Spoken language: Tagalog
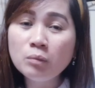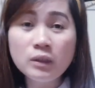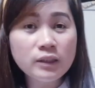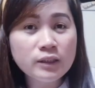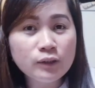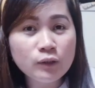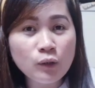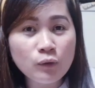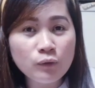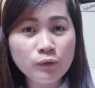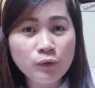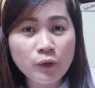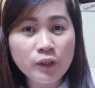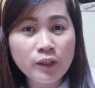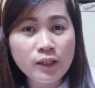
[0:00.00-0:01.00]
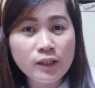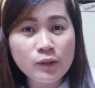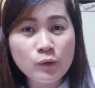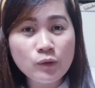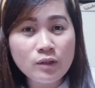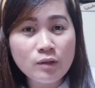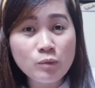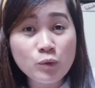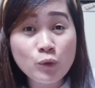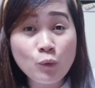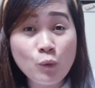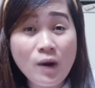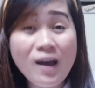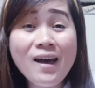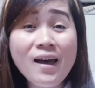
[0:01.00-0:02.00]
please don't forget to
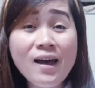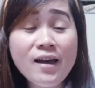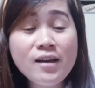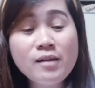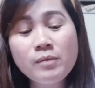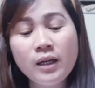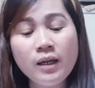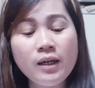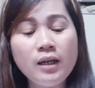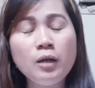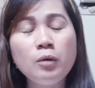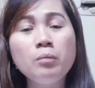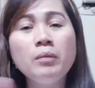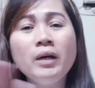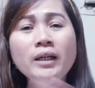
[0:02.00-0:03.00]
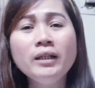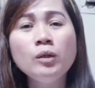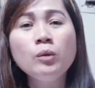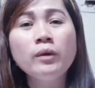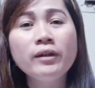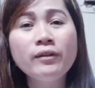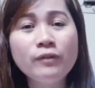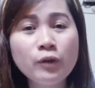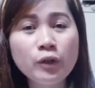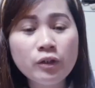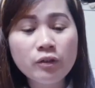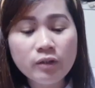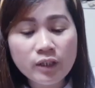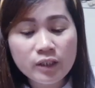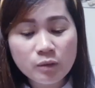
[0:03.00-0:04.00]
subscribe. By the way, for
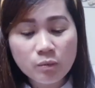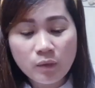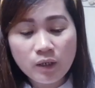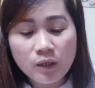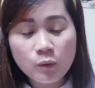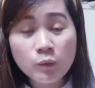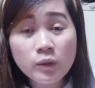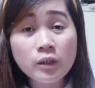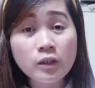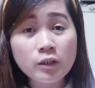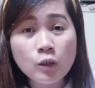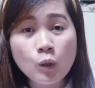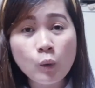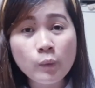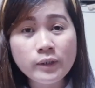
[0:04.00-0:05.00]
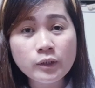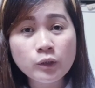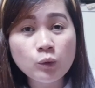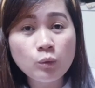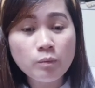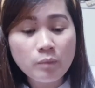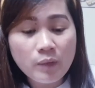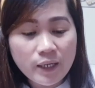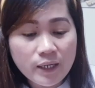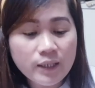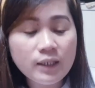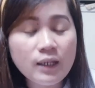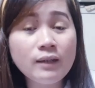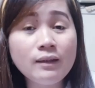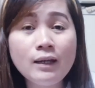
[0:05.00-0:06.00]
today's vlog, we are going to
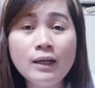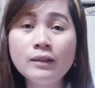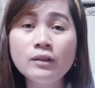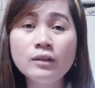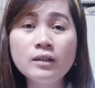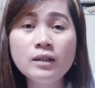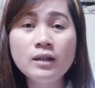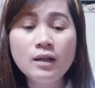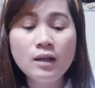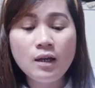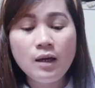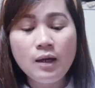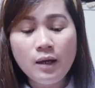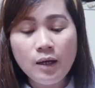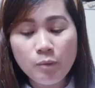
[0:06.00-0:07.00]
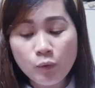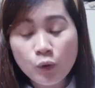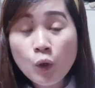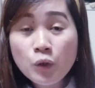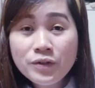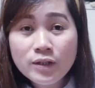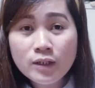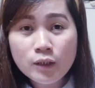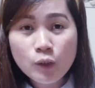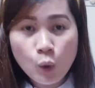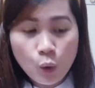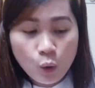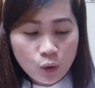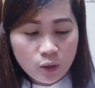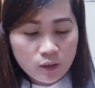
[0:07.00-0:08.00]
make another grocery
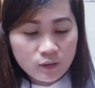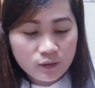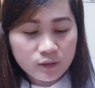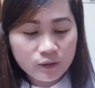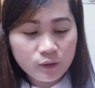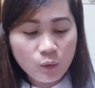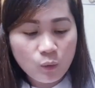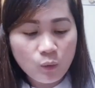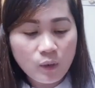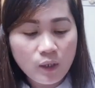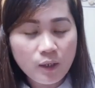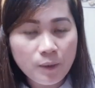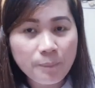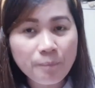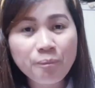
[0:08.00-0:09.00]
haul. So, uh,